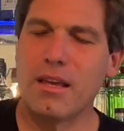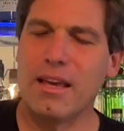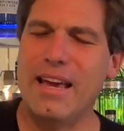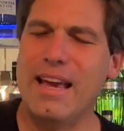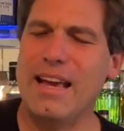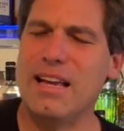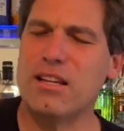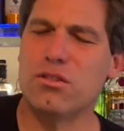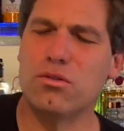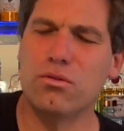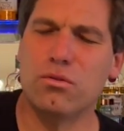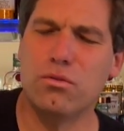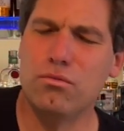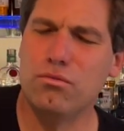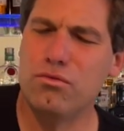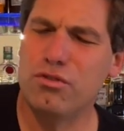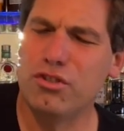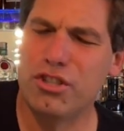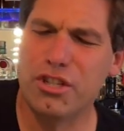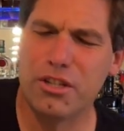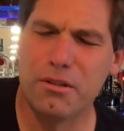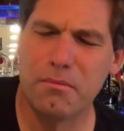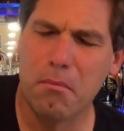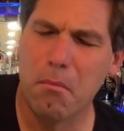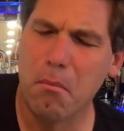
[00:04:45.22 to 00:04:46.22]
Es un
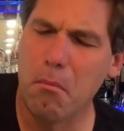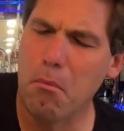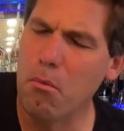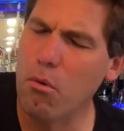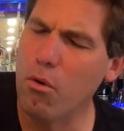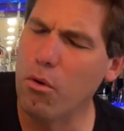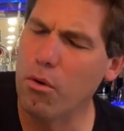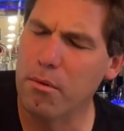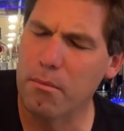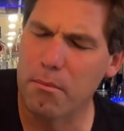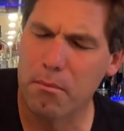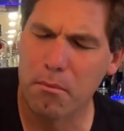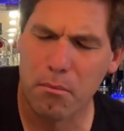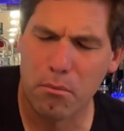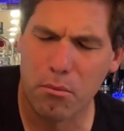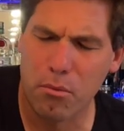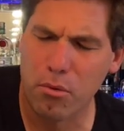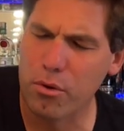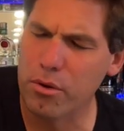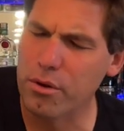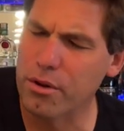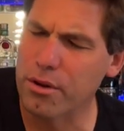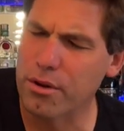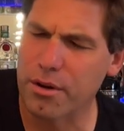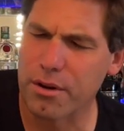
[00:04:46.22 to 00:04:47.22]
gin muy,
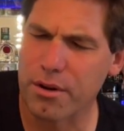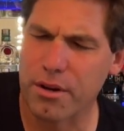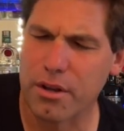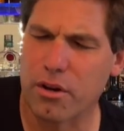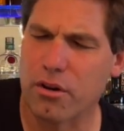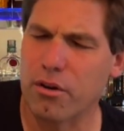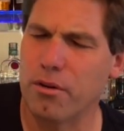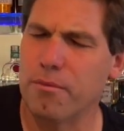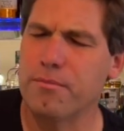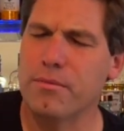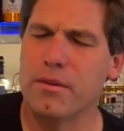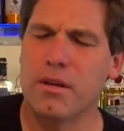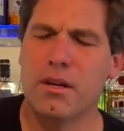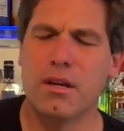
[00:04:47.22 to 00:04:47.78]
muy rico.